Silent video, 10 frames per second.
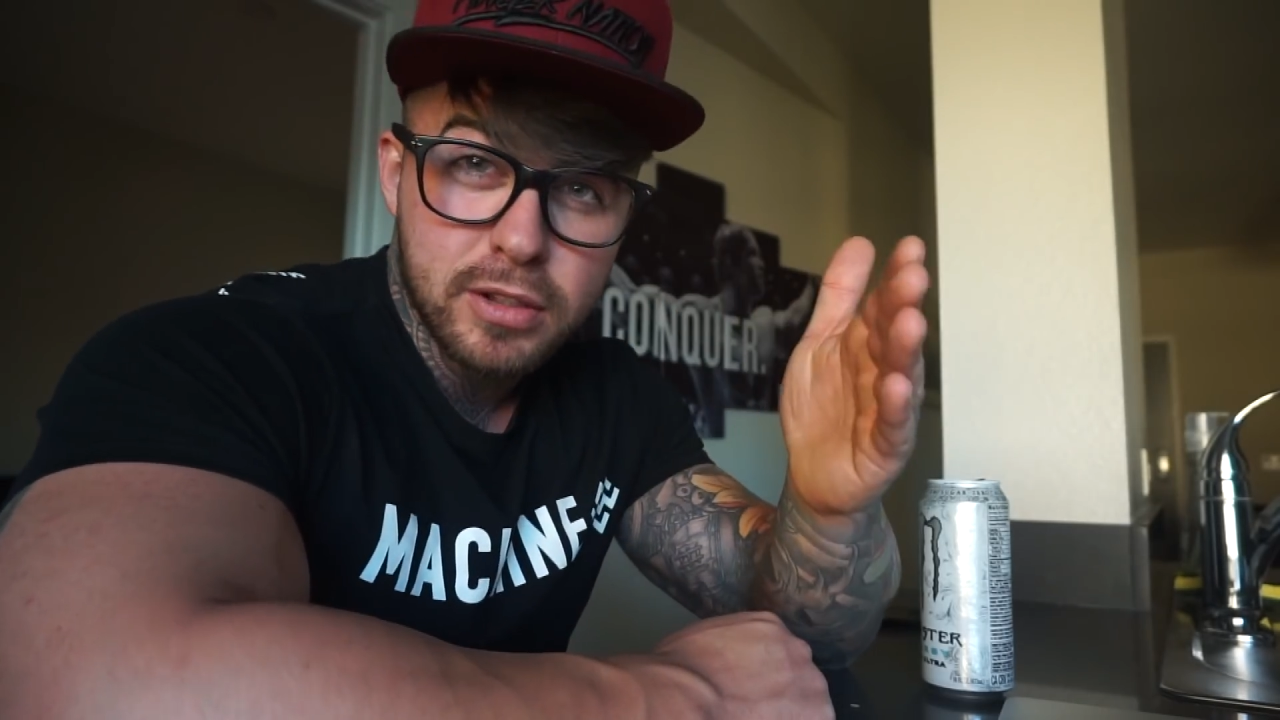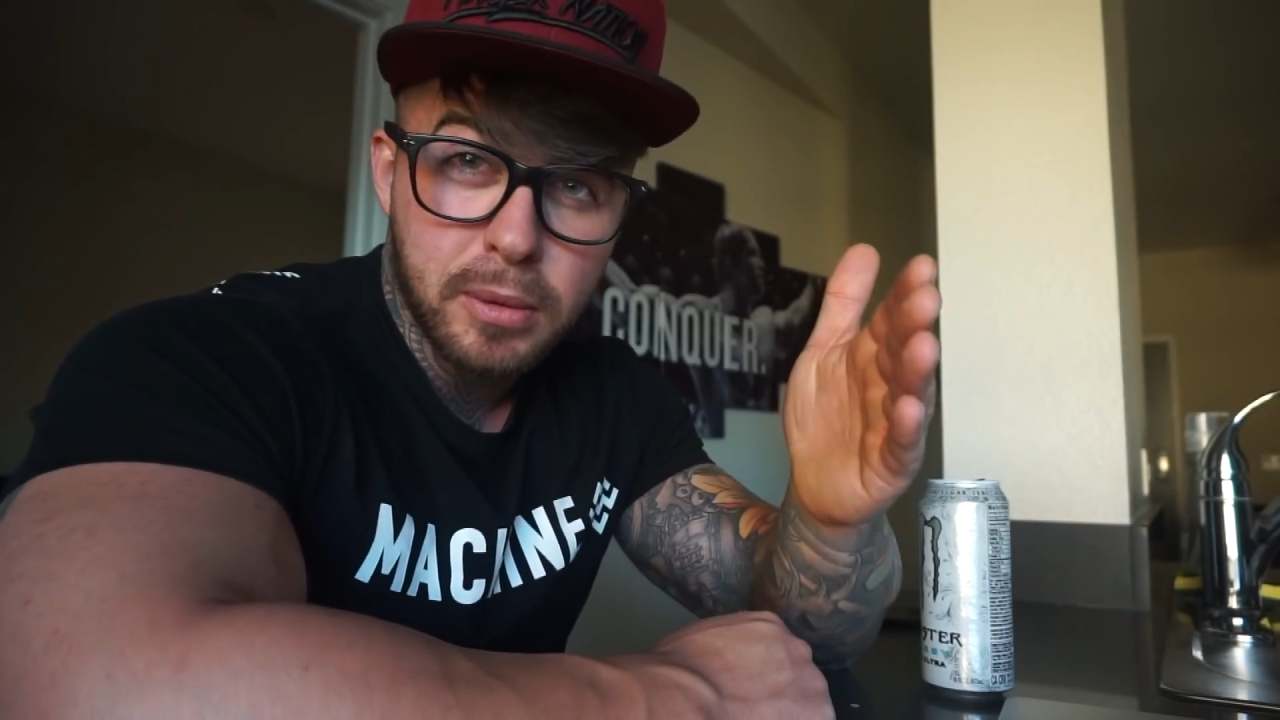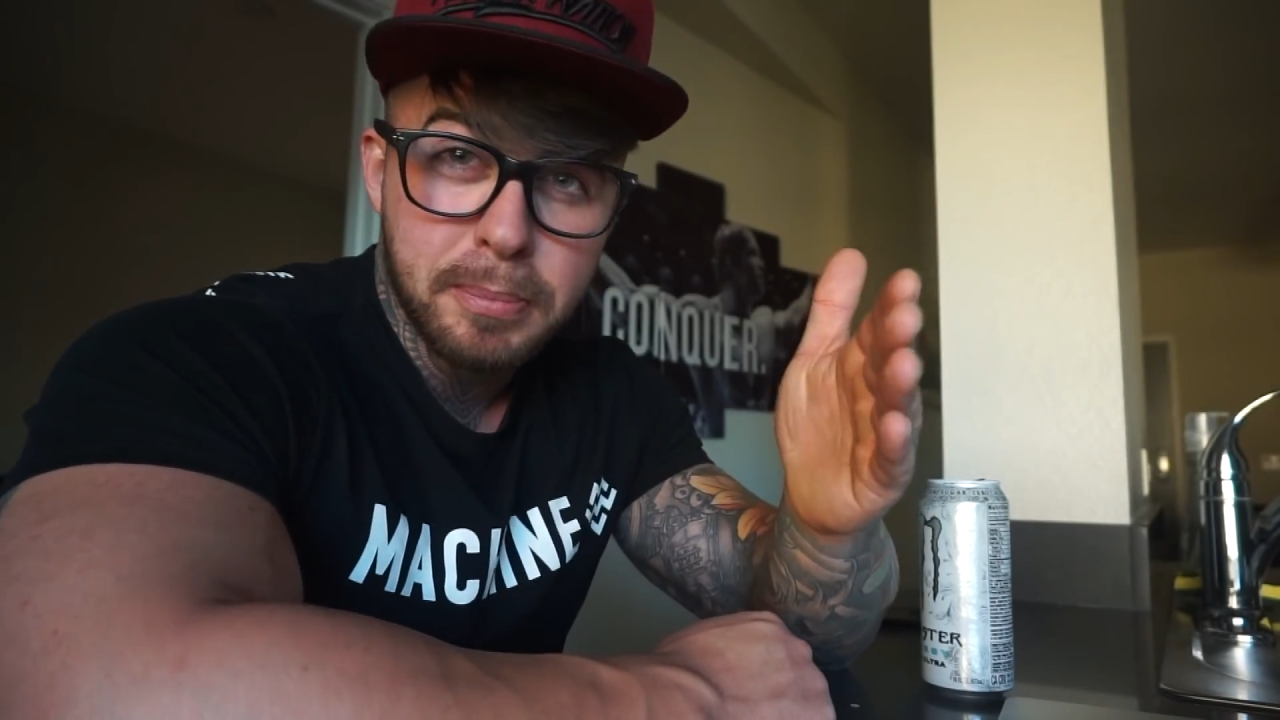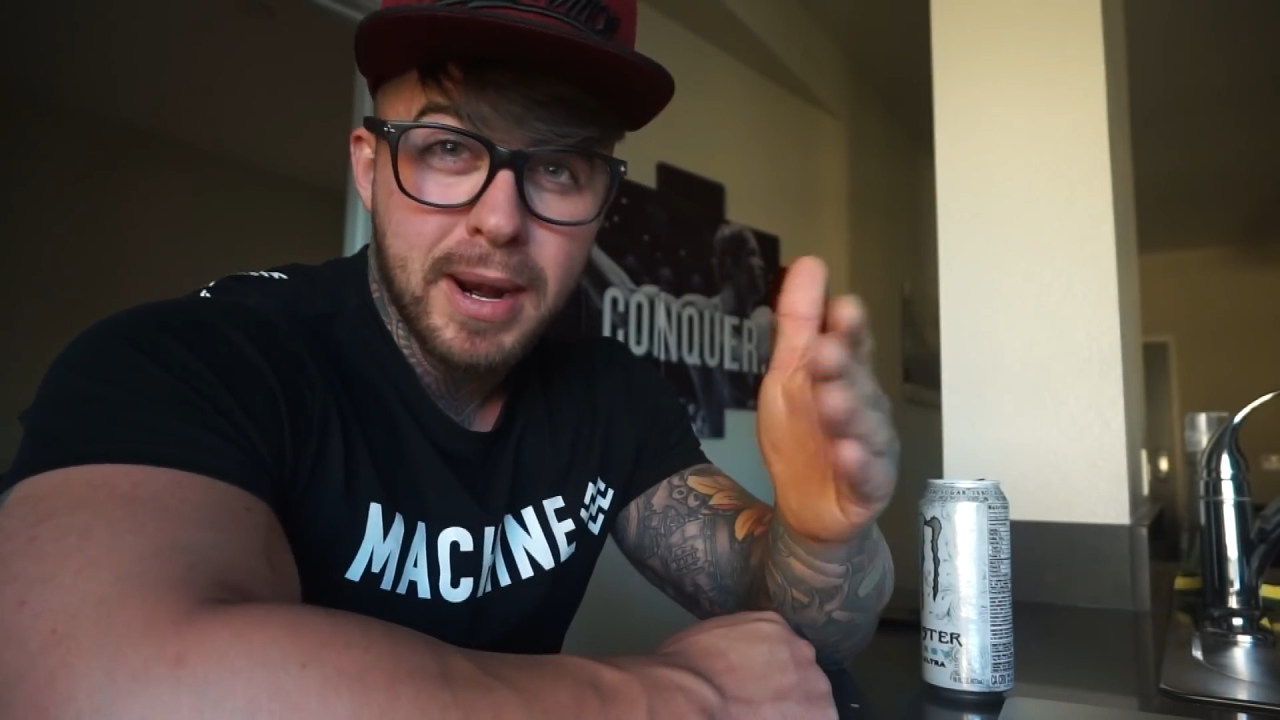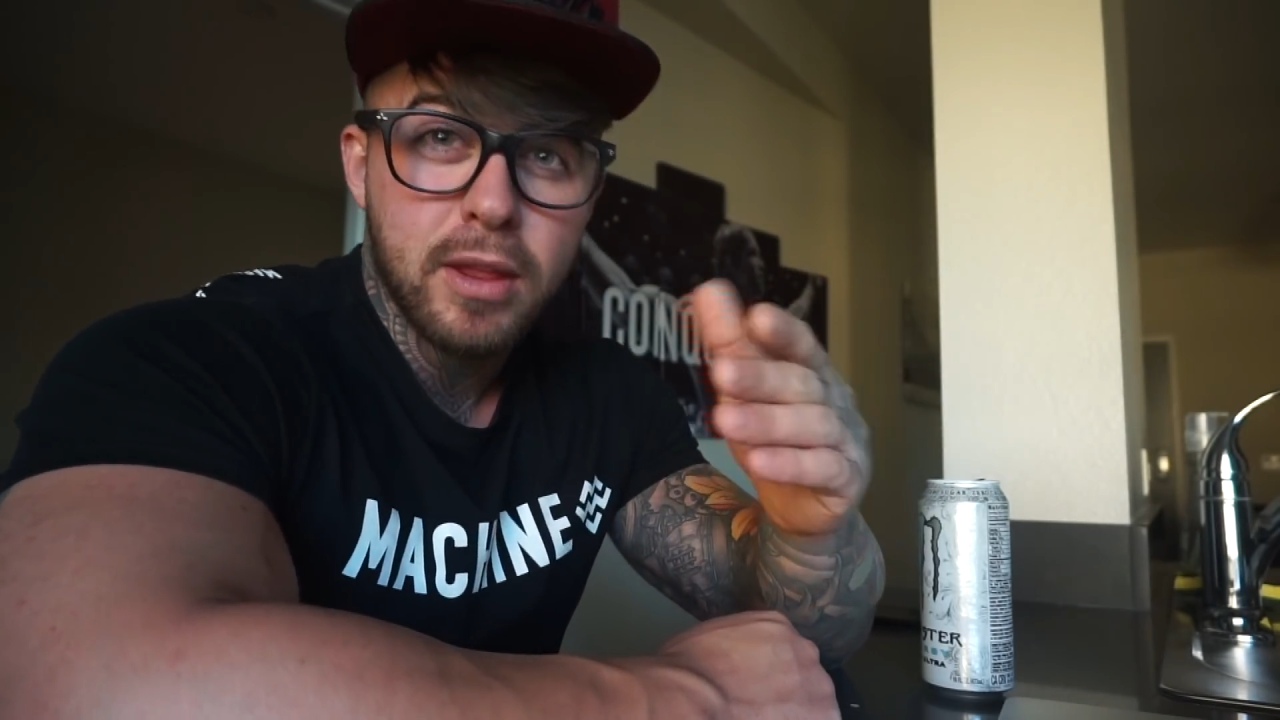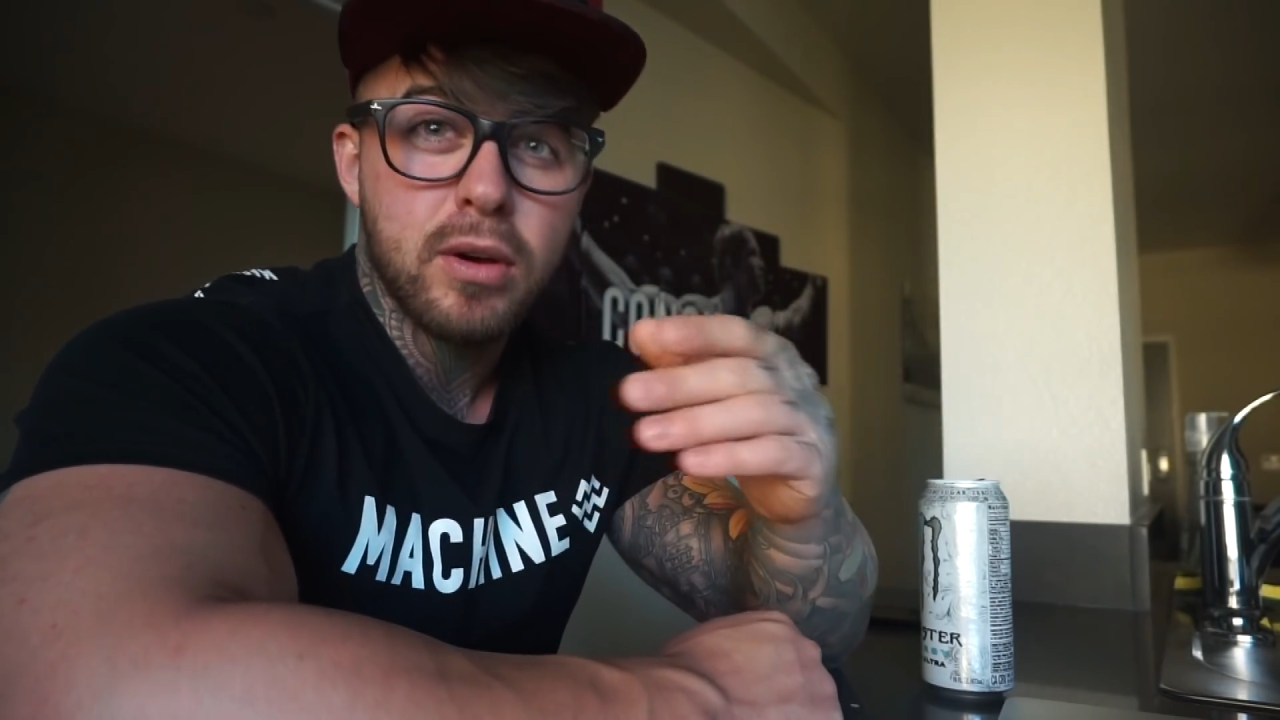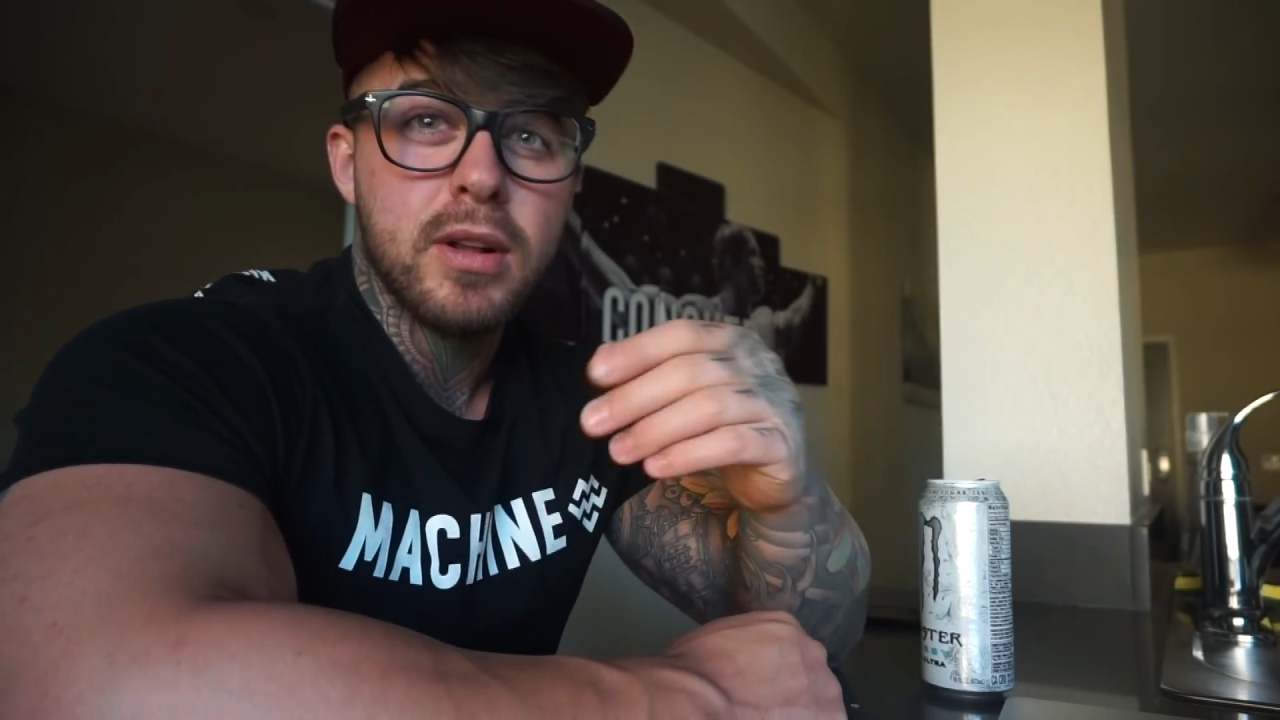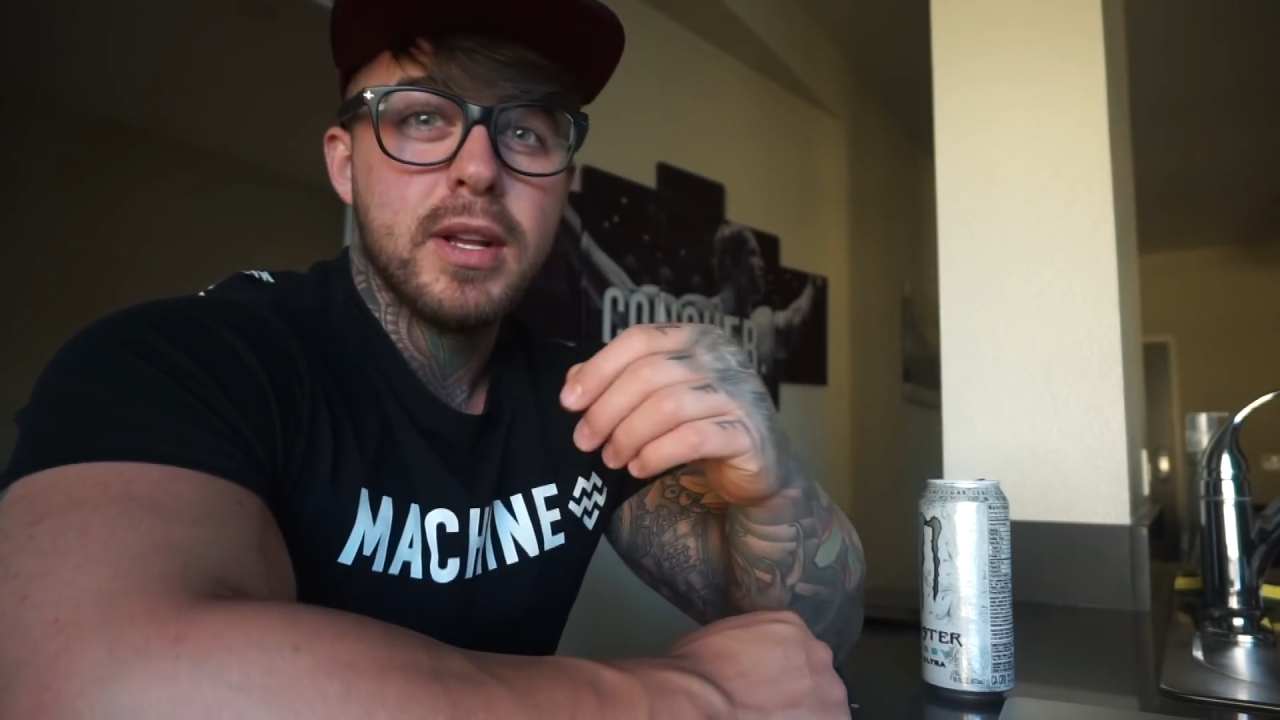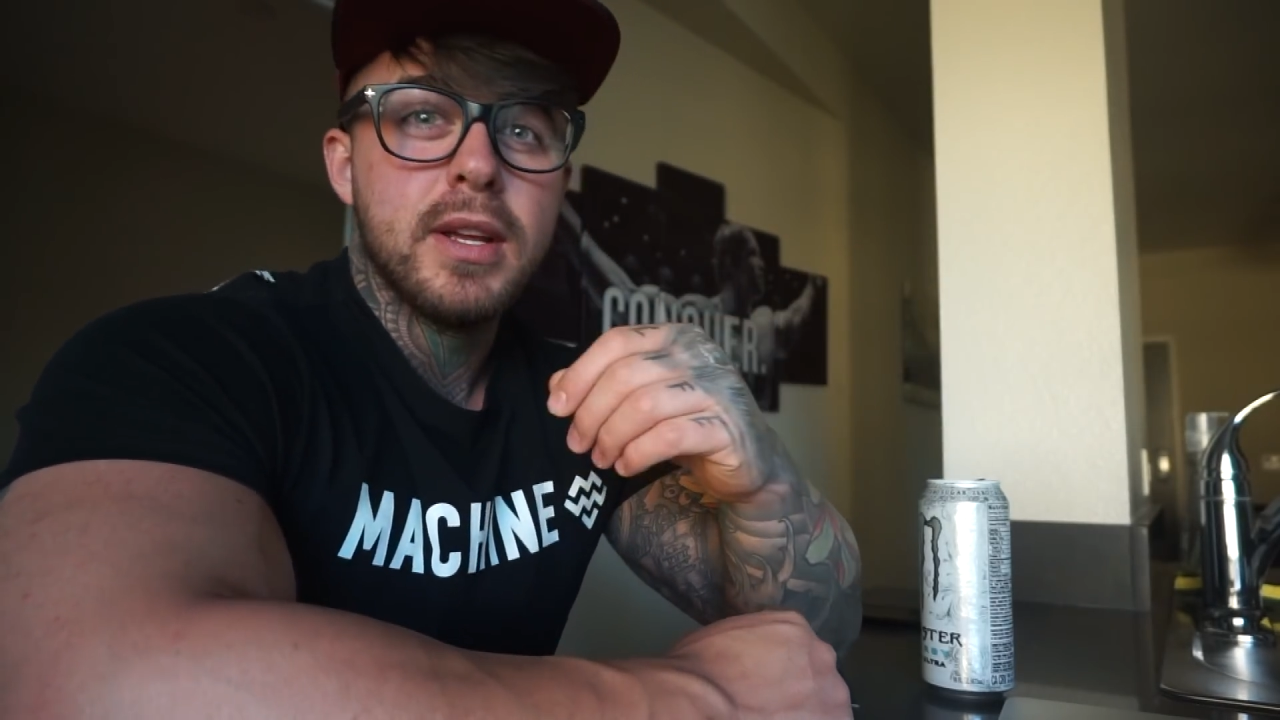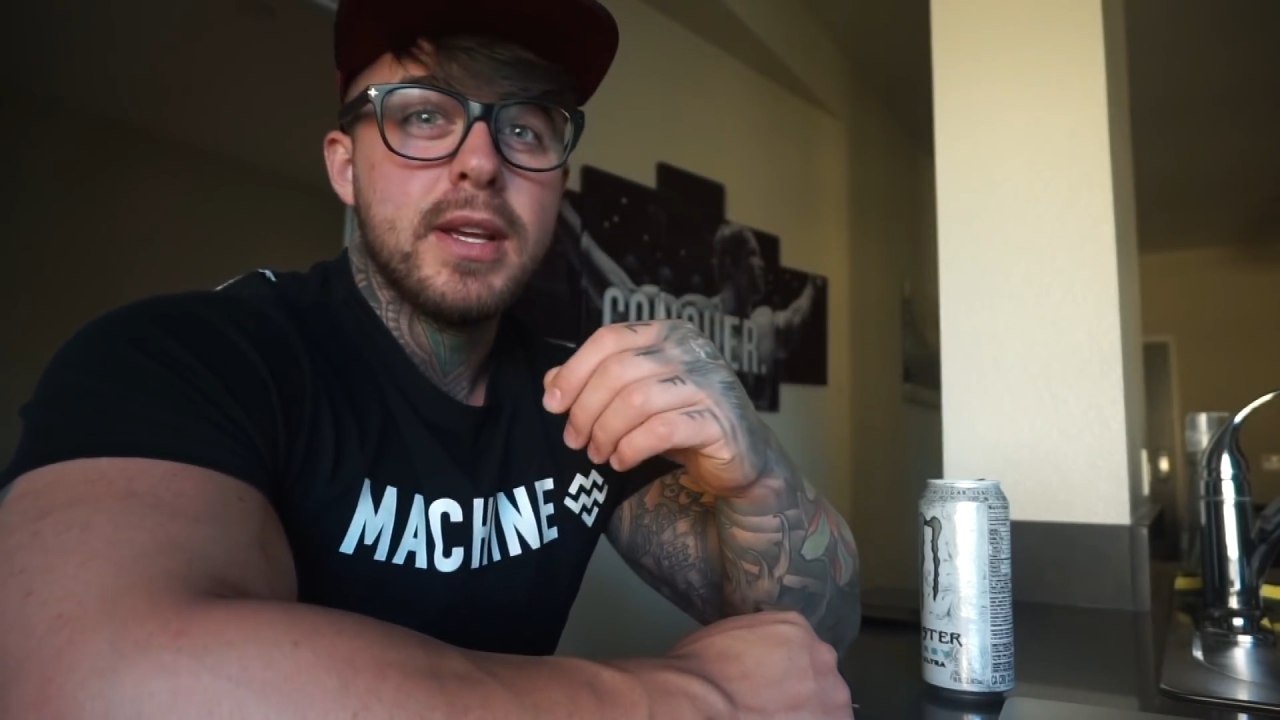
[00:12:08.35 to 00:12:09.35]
comprado,